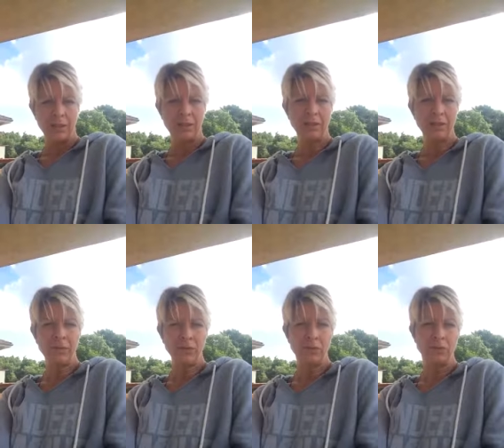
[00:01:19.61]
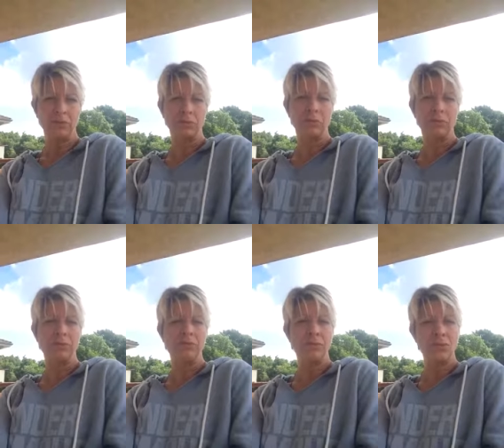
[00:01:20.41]
ma tante volte non,
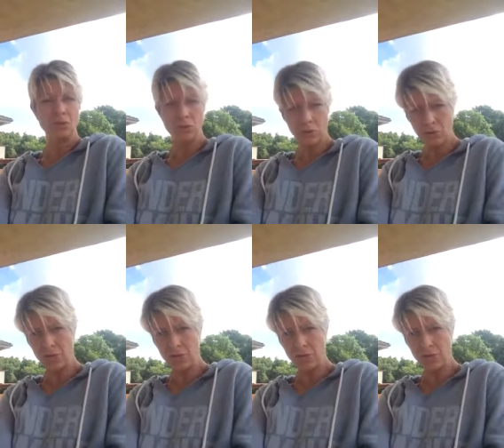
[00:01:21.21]
non sono